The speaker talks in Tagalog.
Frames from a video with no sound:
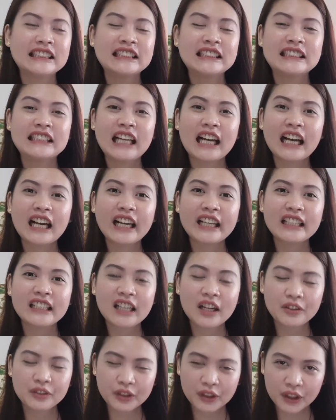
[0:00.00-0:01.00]

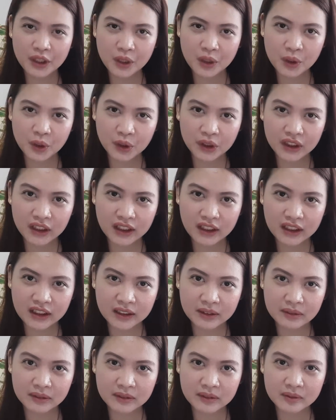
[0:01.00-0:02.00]
nakaka-encounter ako ng
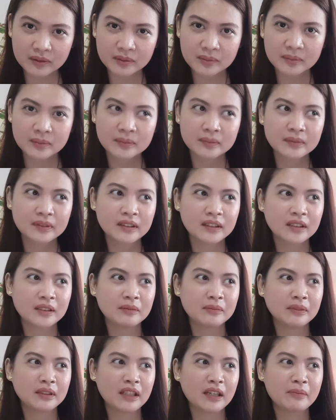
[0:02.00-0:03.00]

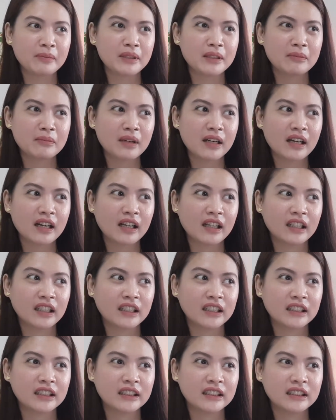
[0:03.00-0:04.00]
maraming mga
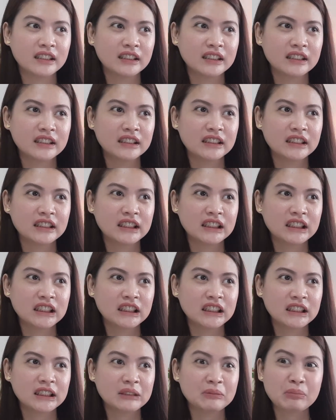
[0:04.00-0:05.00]

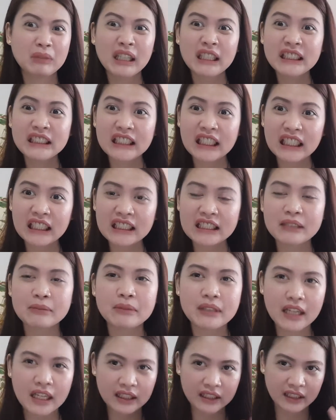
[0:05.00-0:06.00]
manyak,
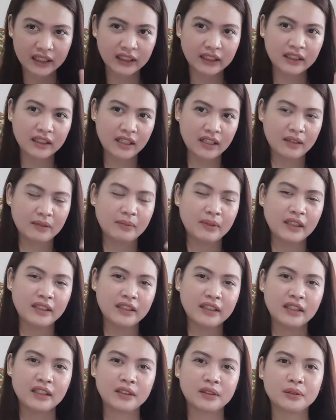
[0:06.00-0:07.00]
sabi natin uh, ah,
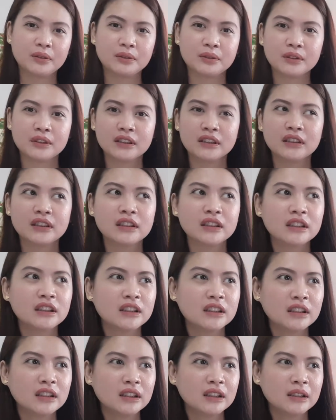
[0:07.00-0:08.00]
manyak, or
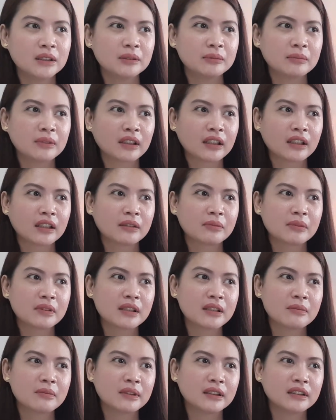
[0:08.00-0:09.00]
mga
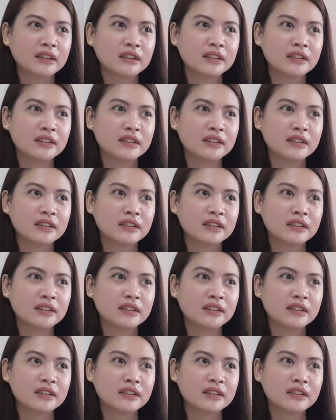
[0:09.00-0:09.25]
masamang